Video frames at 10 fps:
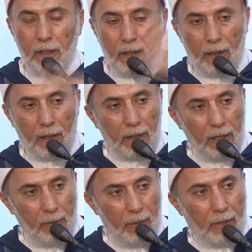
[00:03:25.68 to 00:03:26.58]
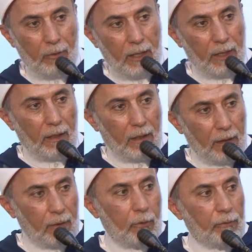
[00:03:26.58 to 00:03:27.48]
اللي خلق الإيمان هو الذي
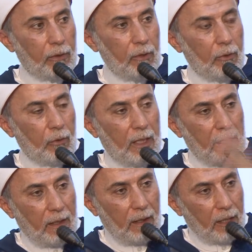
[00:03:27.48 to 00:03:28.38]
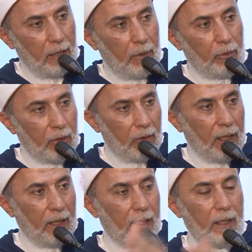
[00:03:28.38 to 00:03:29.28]
خلق الكفر هو الذي خلق الموت
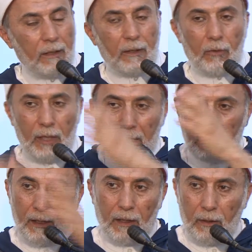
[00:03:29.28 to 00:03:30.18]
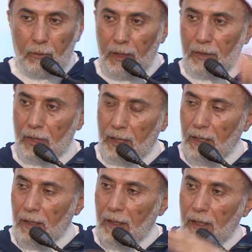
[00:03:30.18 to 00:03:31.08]
والحياة هو الذي خلق كل
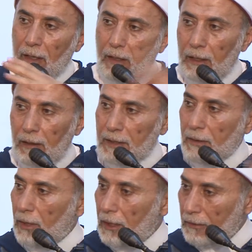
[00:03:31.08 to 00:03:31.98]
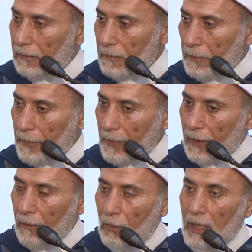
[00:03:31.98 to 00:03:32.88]
شيء لا خالق سواه
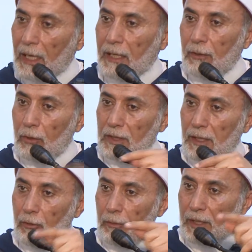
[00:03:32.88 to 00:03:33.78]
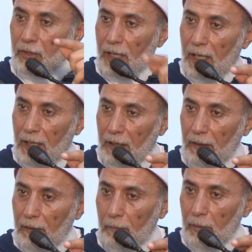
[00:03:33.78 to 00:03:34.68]
ولكن يظهر ما
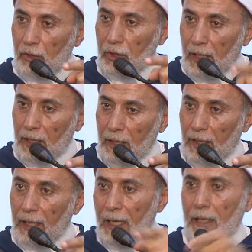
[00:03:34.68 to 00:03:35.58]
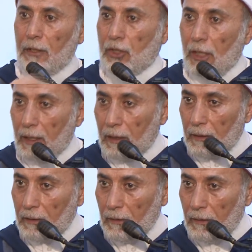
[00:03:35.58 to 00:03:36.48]
شاء من شر على أهل الشر
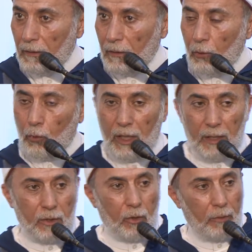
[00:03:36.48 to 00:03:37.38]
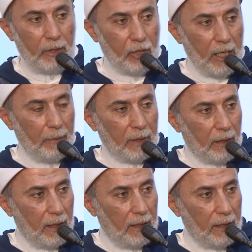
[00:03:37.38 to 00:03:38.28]
ويظهر ما شاء
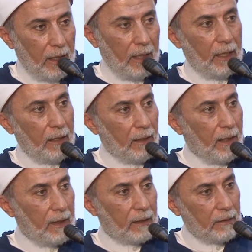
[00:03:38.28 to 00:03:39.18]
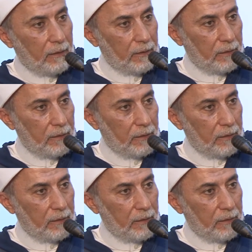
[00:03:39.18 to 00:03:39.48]
من خير على أهل الخير